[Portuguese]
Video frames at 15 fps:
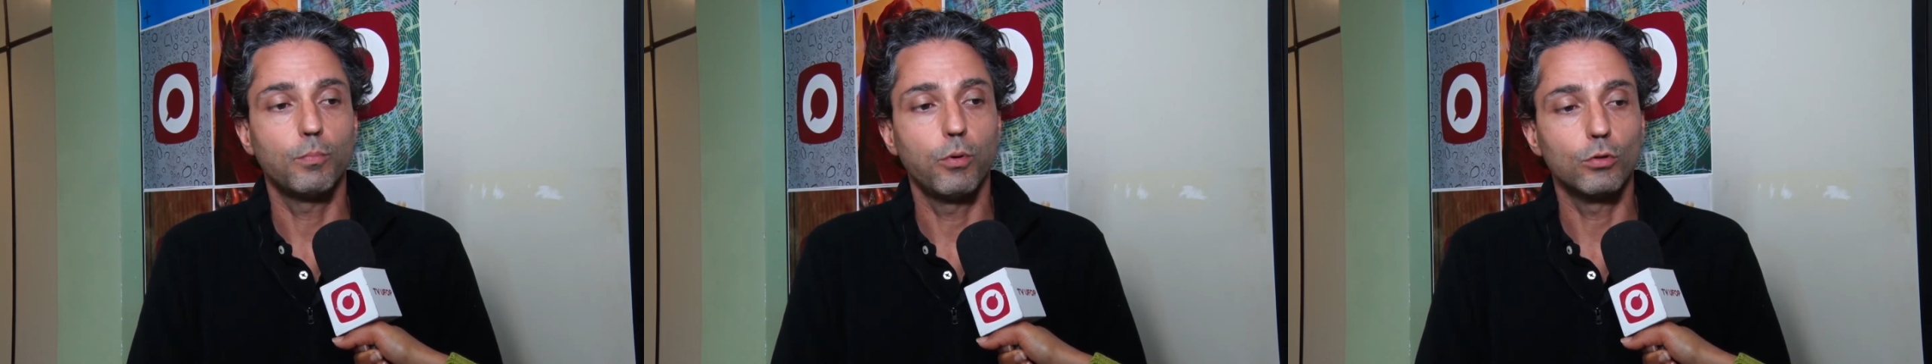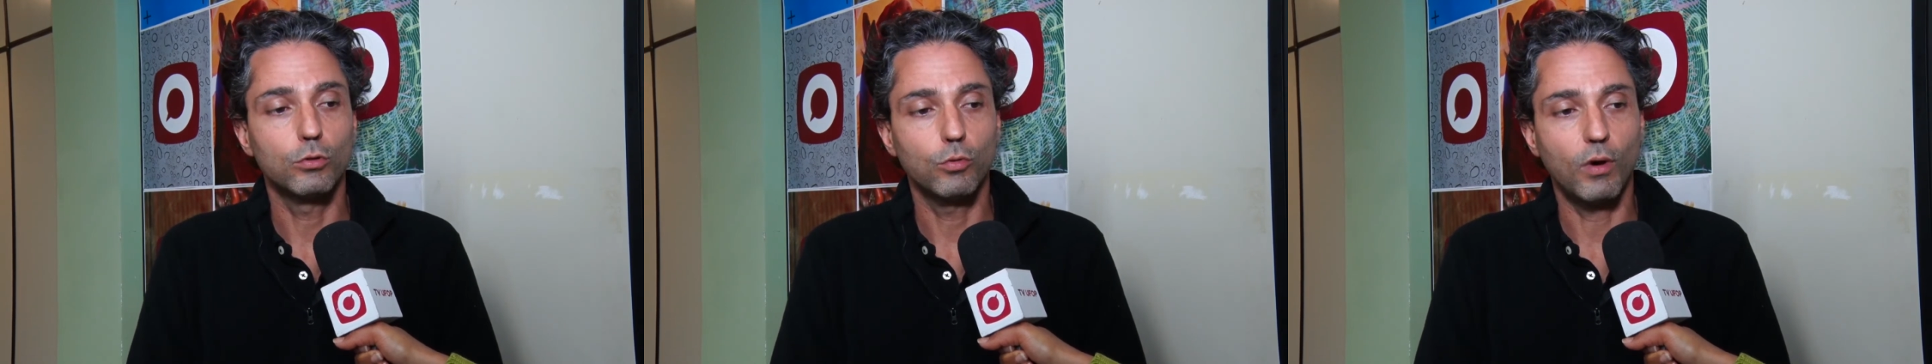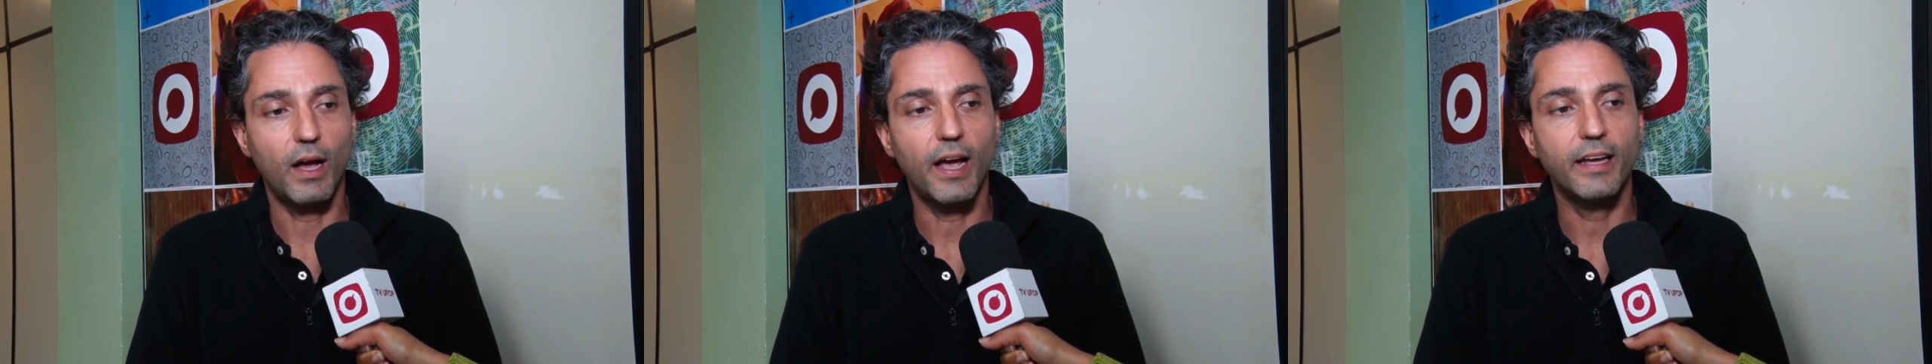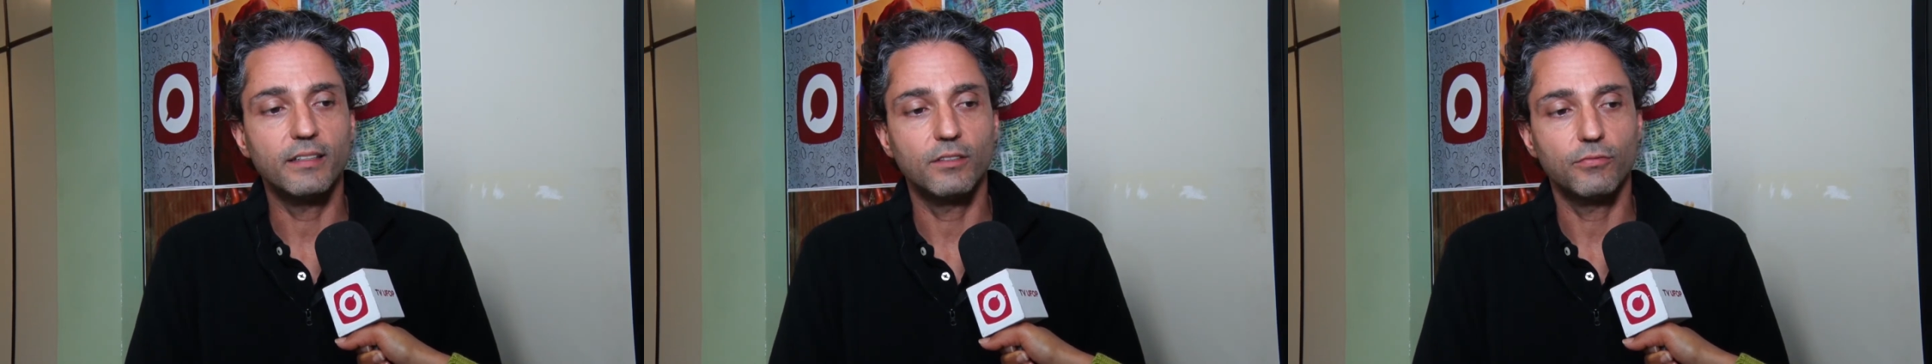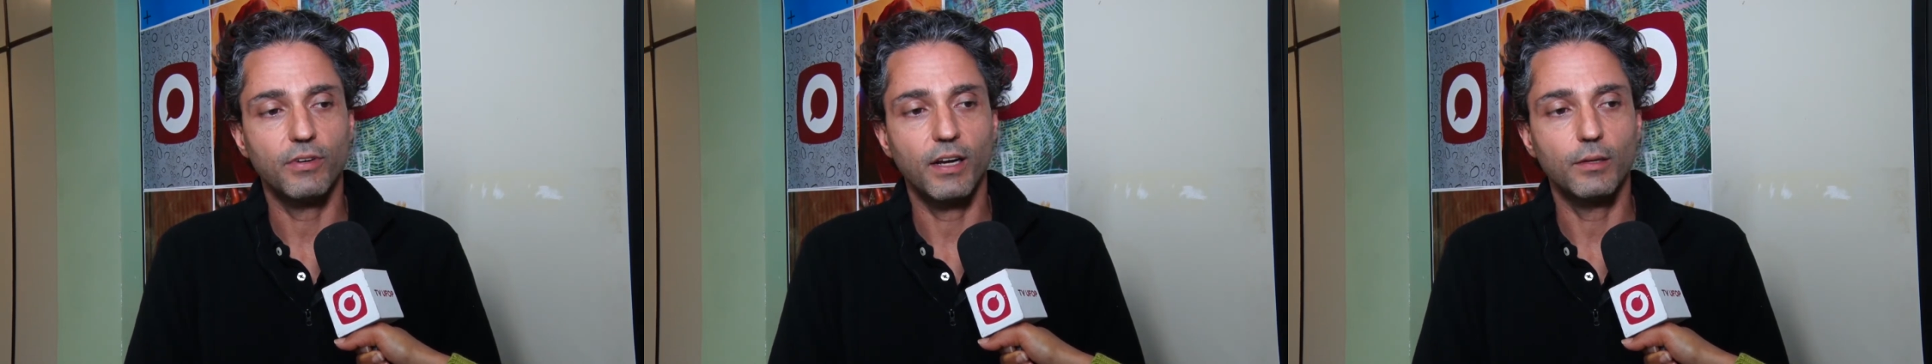
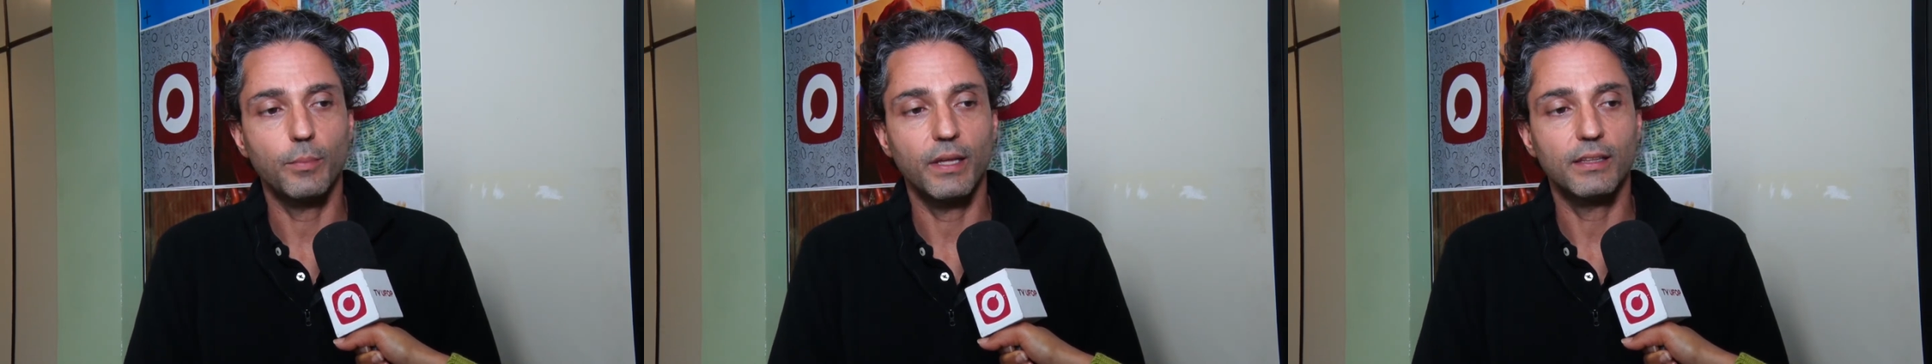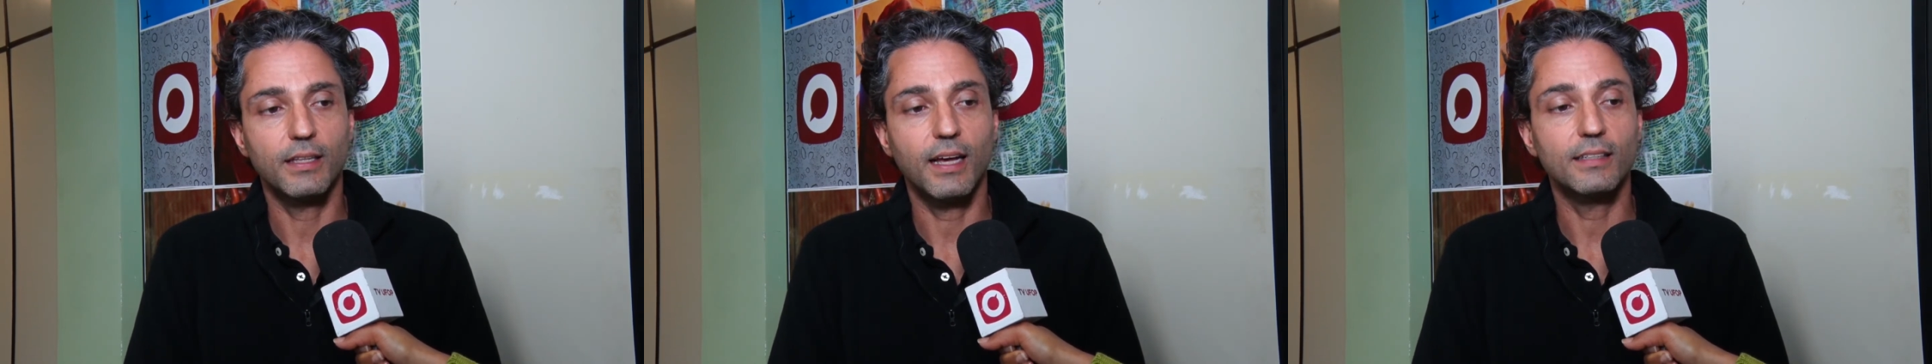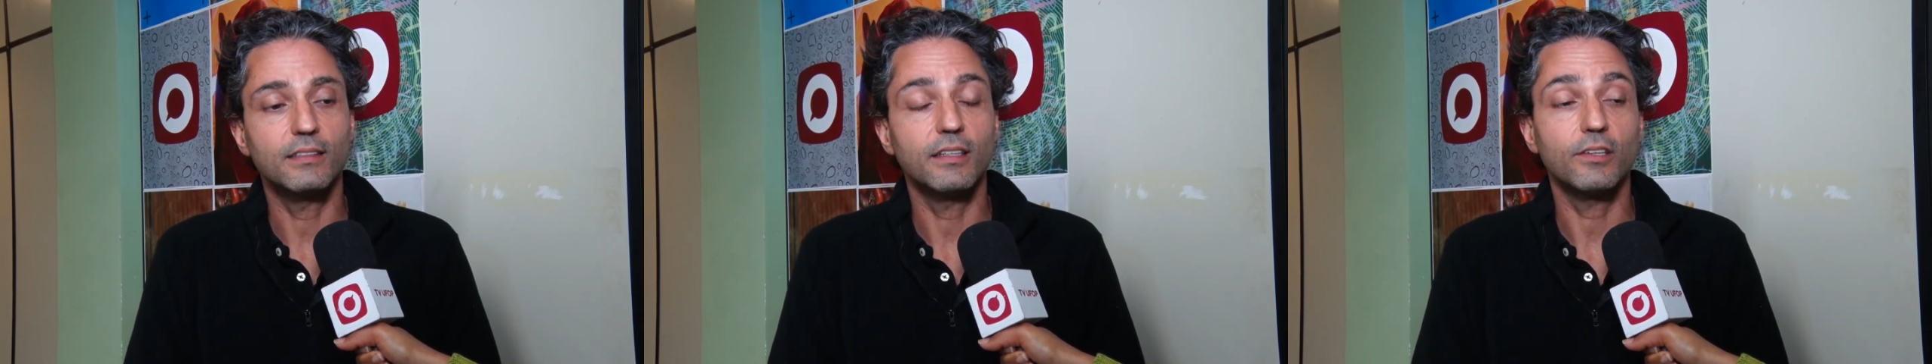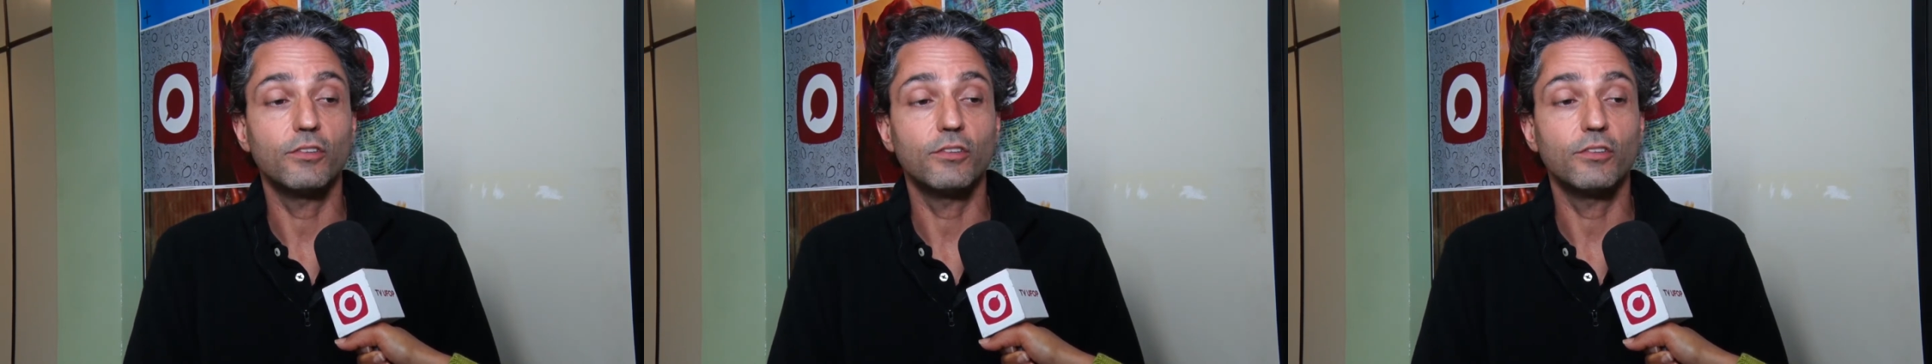pontuais e fragmentadas e